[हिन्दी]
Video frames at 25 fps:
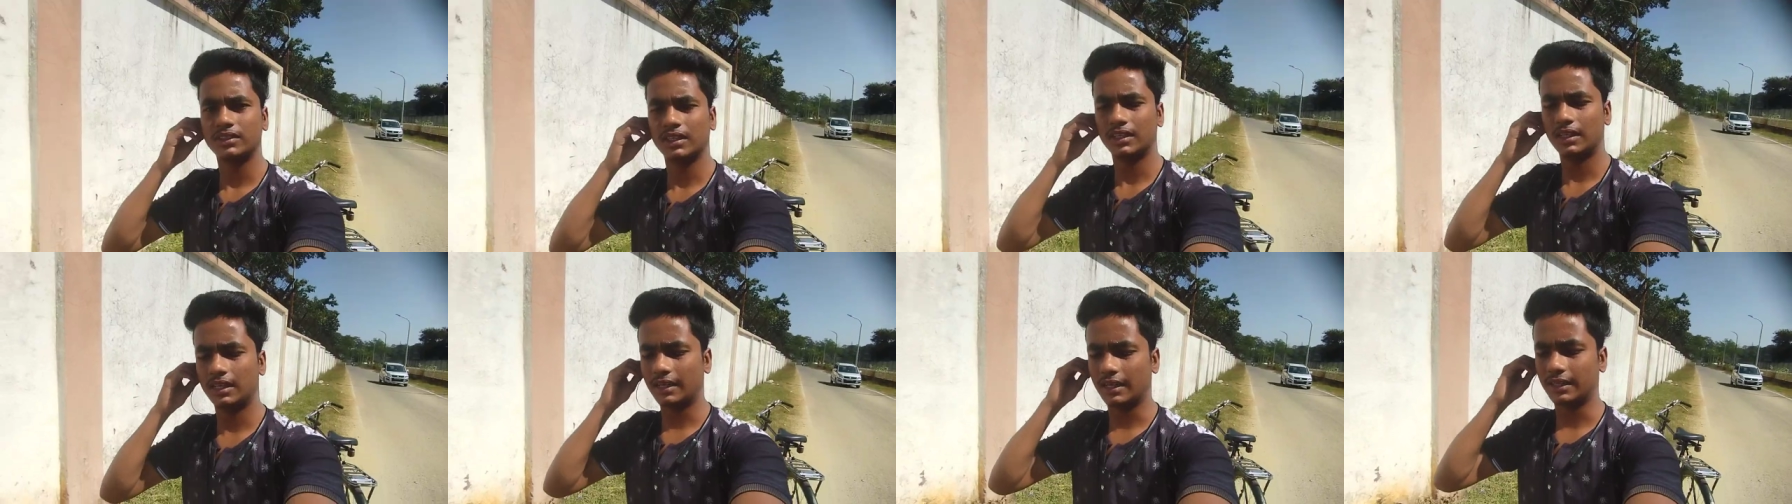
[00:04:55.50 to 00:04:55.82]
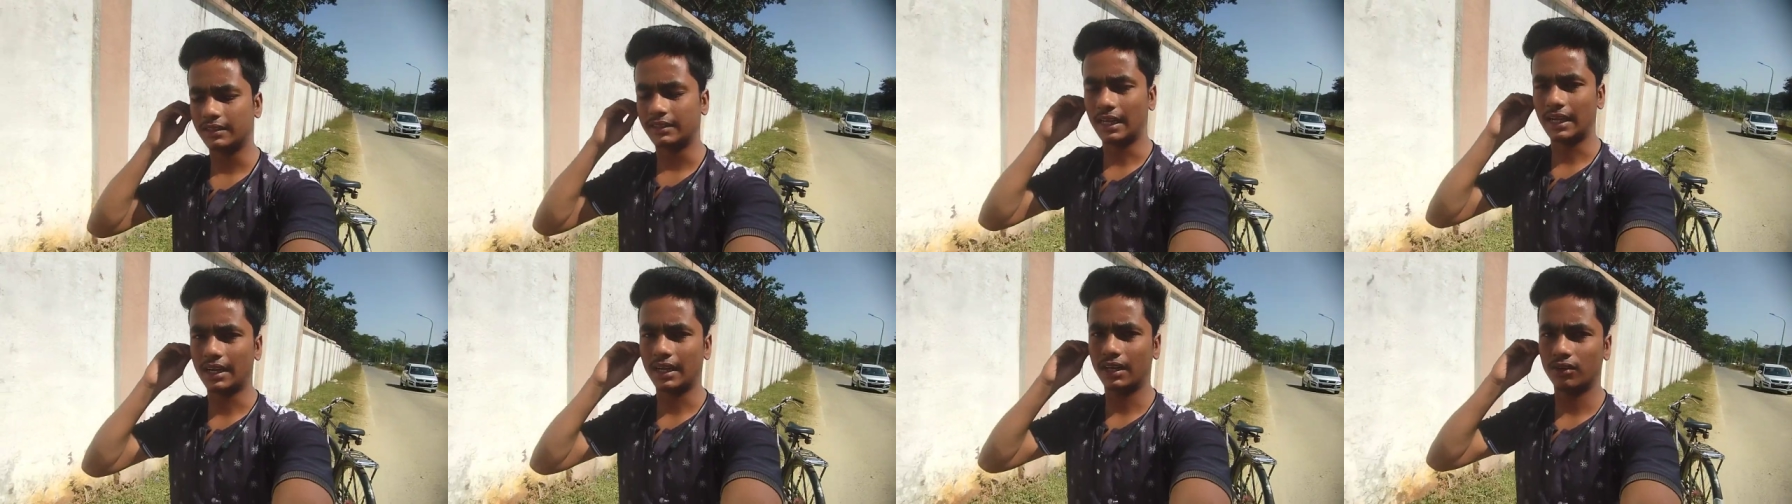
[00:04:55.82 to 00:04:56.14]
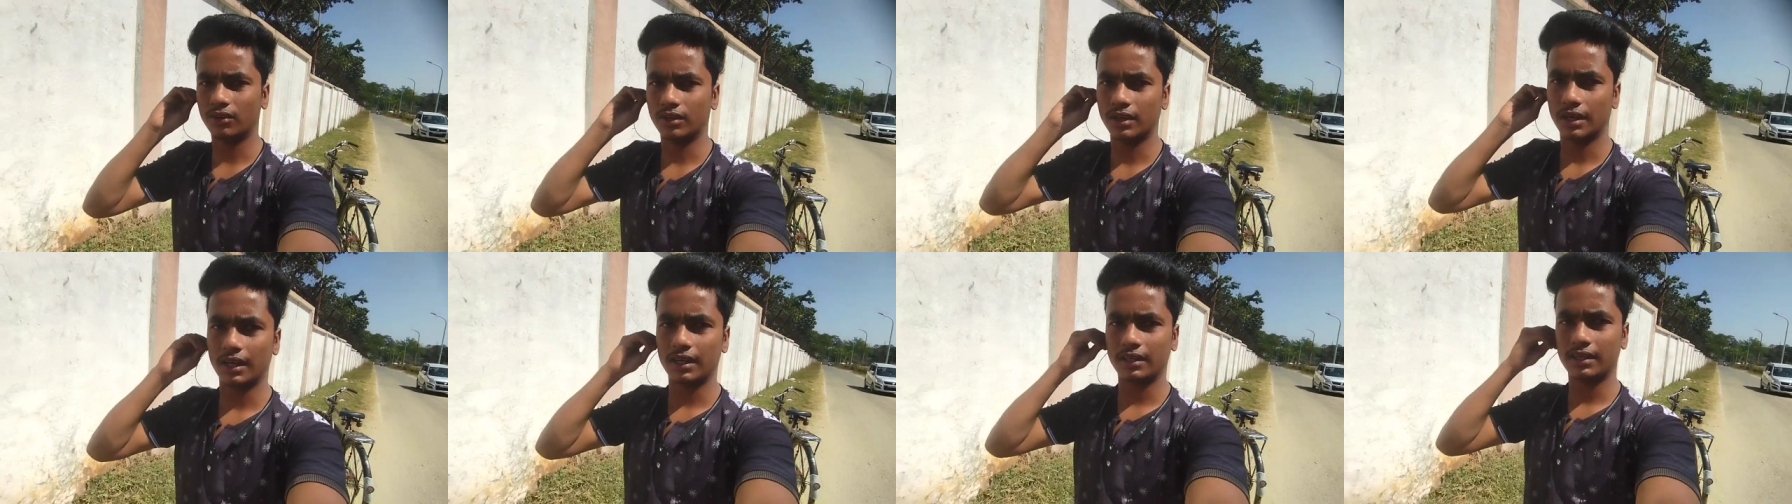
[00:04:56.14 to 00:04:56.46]
चले गए
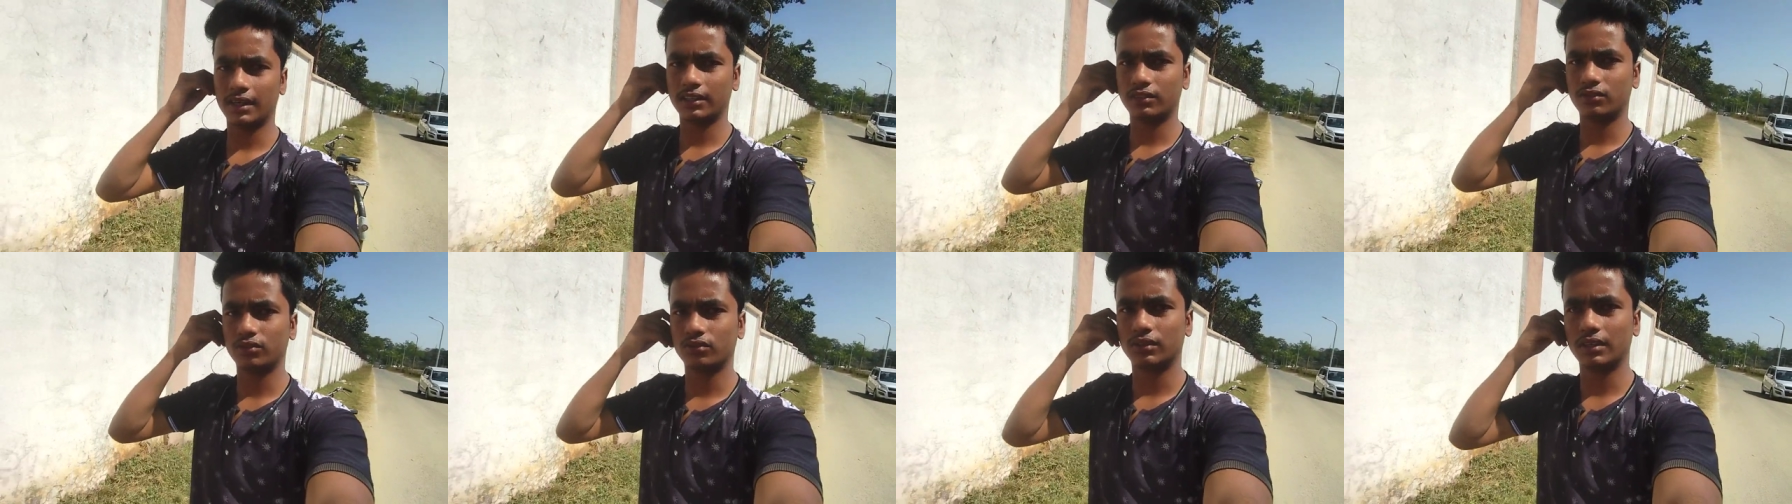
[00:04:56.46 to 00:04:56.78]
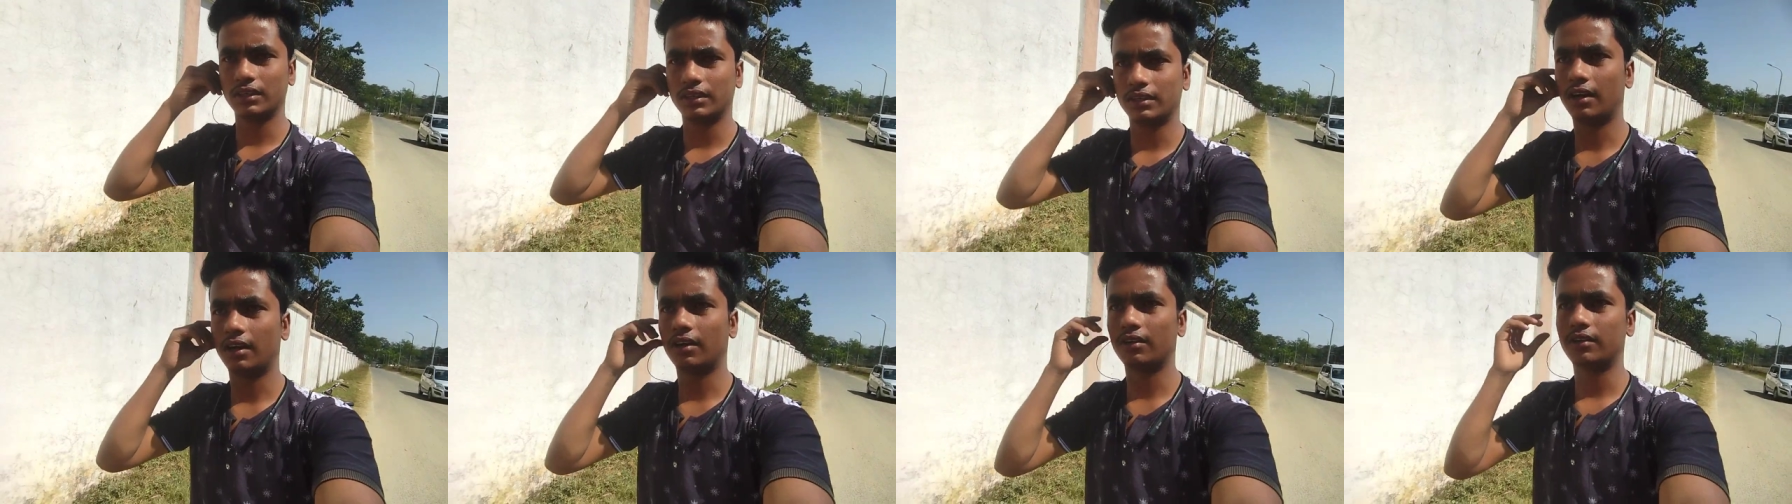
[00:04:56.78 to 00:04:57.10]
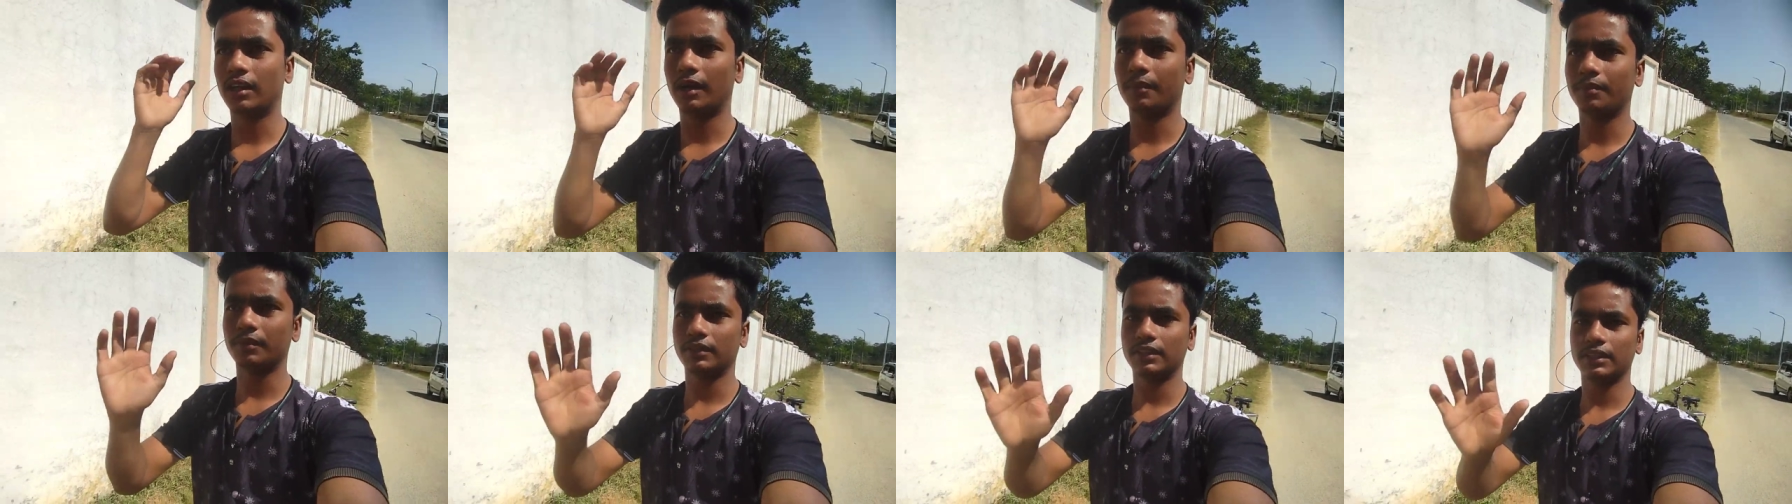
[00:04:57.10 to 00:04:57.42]
साइकिल को खड़ा कर चुके हैं
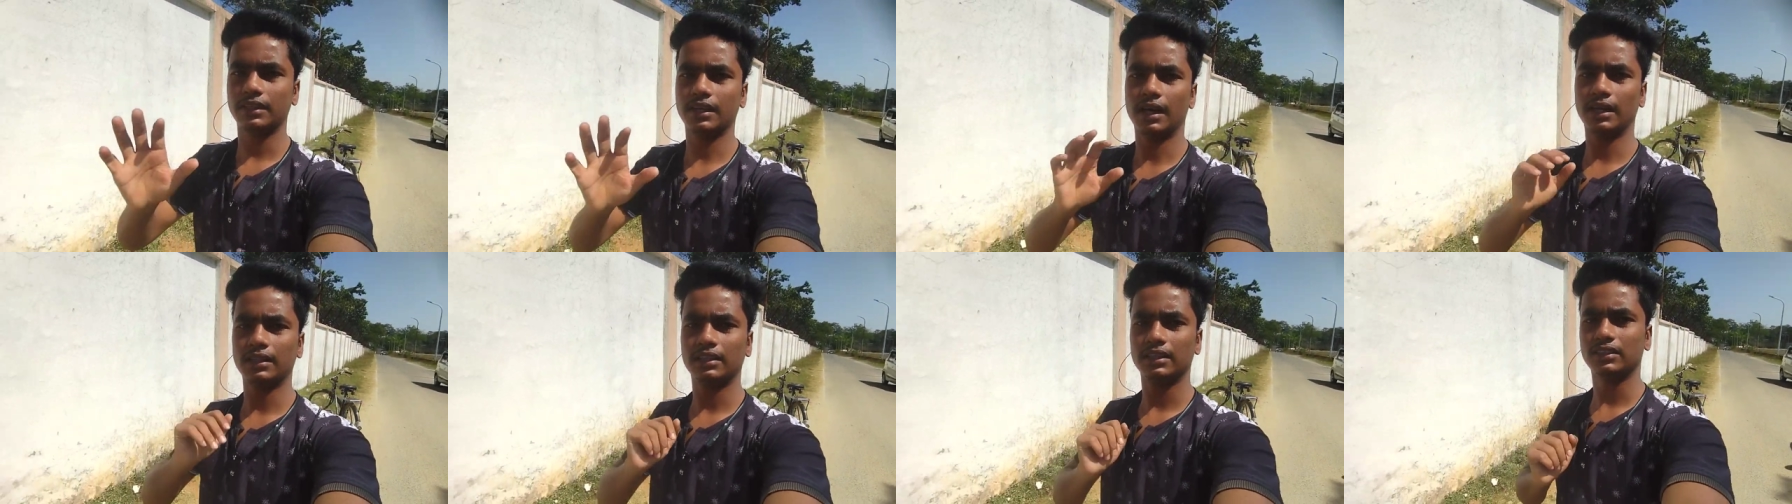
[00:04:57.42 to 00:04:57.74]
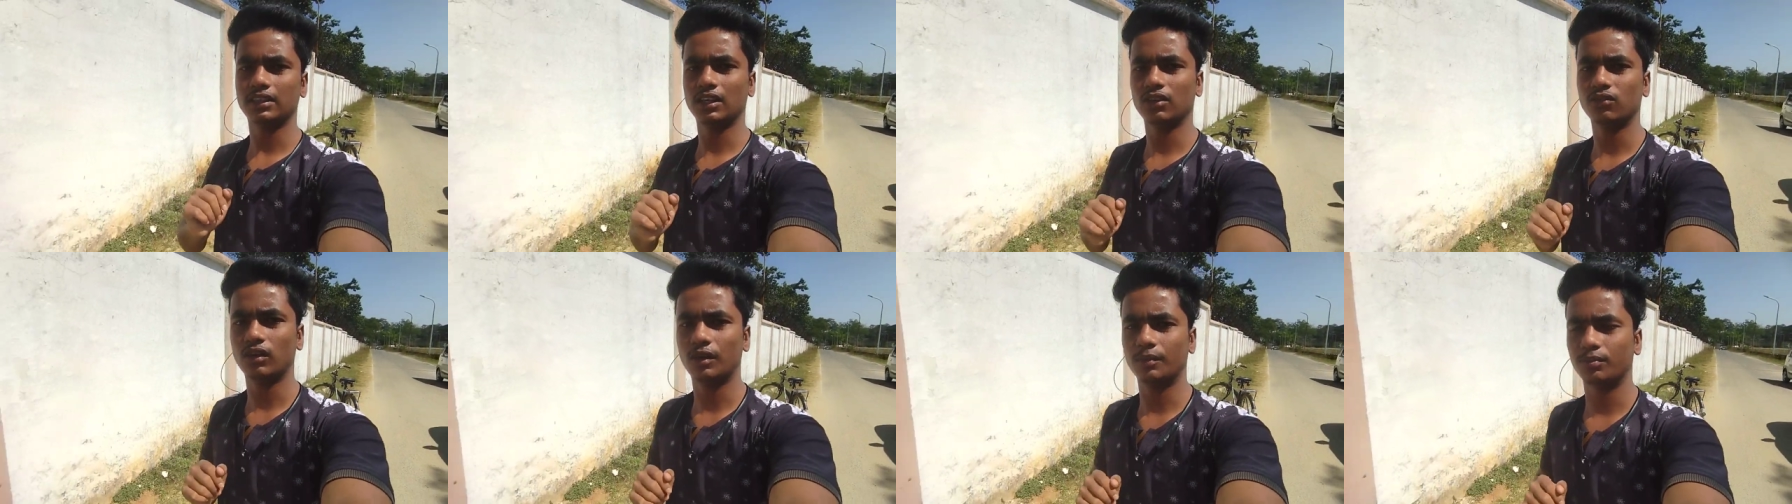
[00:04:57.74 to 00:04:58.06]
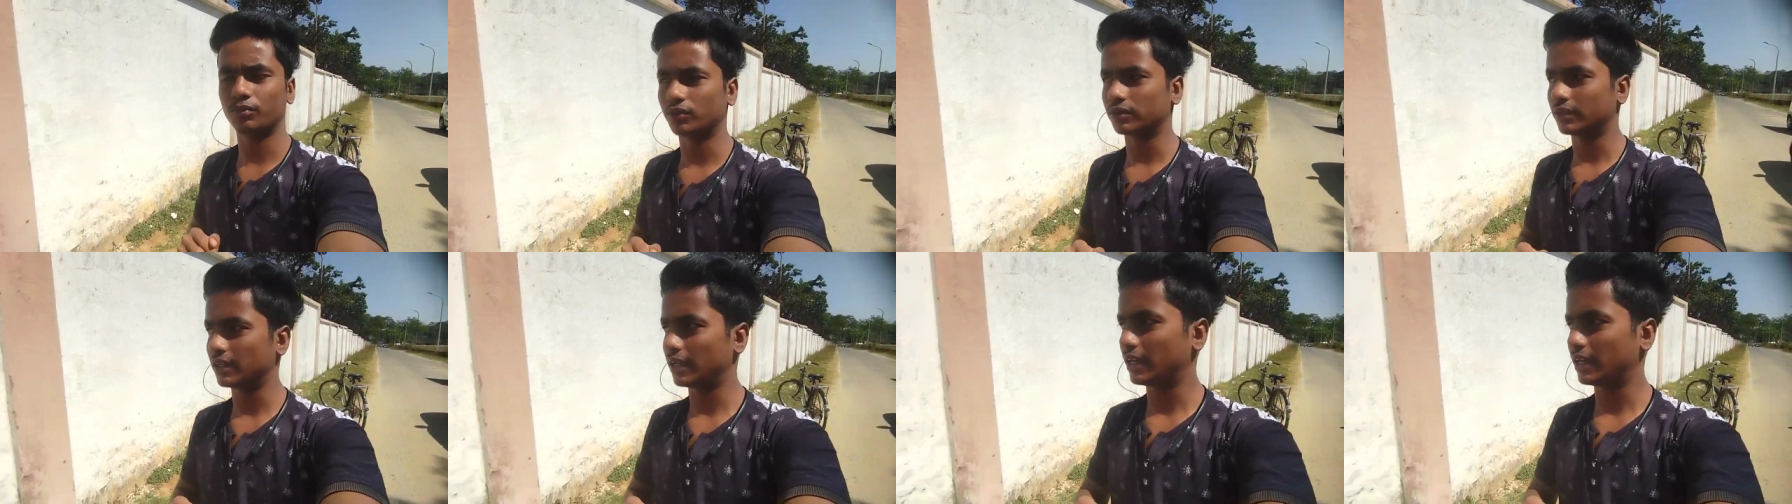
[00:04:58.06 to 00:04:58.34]
और यहाँ पर दिखा देता हूँ आपको